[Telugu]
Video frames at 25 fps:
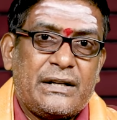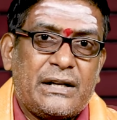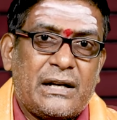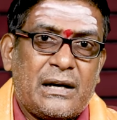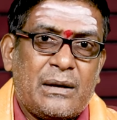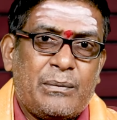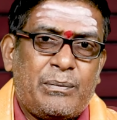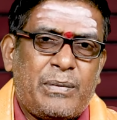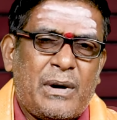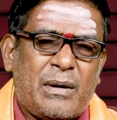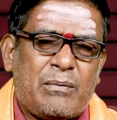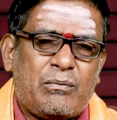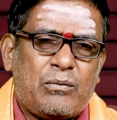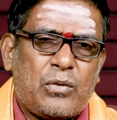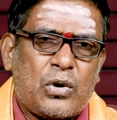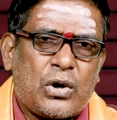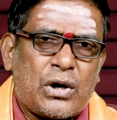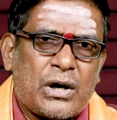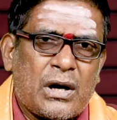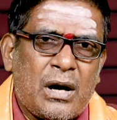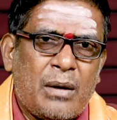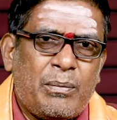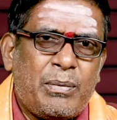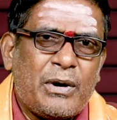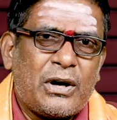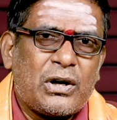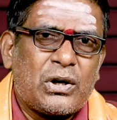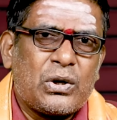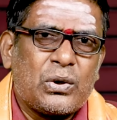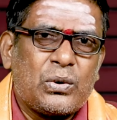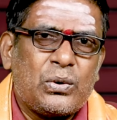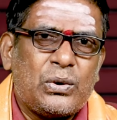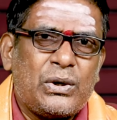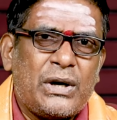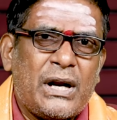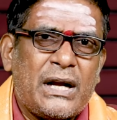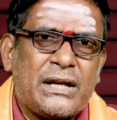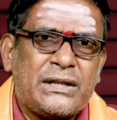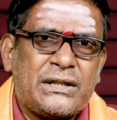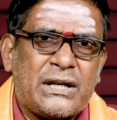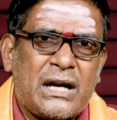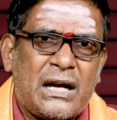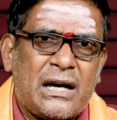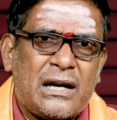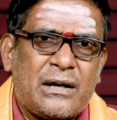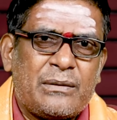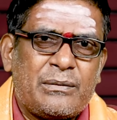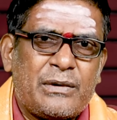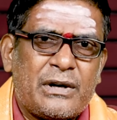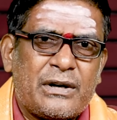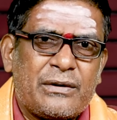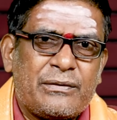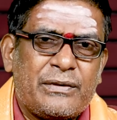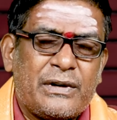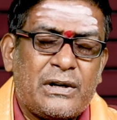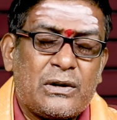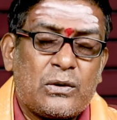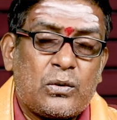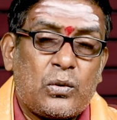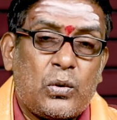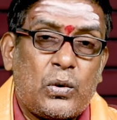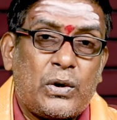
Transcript: ఎనప మొక్క పట్టుకున్నా చాలన్నమాట వీళ్ళ